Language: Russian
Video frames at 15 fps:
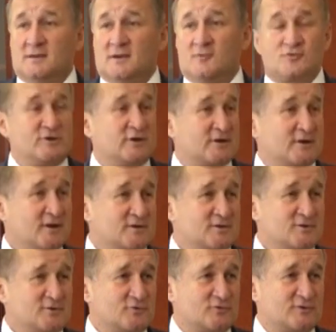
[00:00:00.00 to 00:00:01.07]
я очень рад,
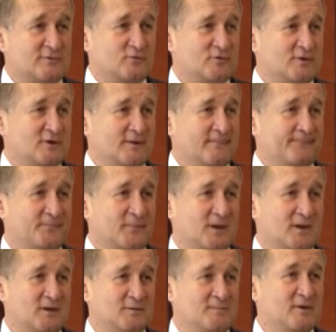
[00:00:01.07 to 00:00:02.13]
что сегодня
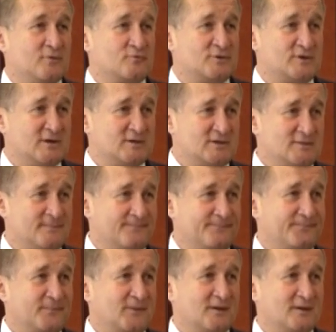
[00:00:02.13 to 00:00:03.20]
имею честь
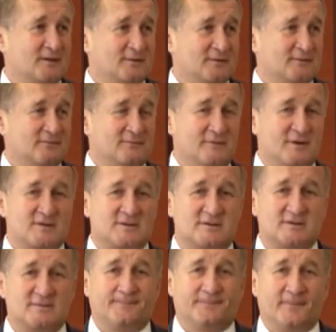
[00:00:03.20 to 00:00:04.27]

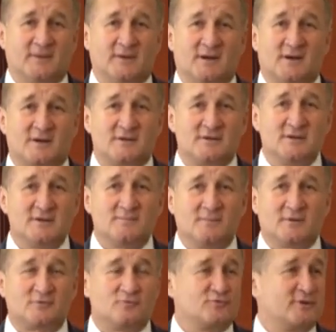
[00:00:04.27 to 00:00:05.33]
вас наградить
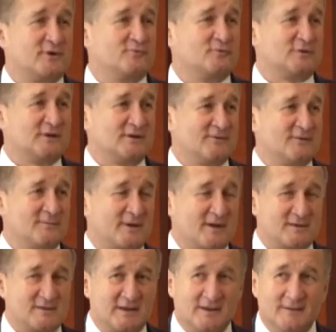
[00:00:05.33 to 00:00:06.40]
по случаю вот этого
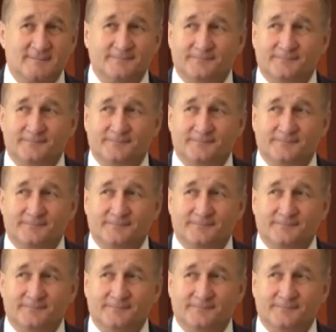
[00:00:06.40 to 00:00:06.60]
праздника.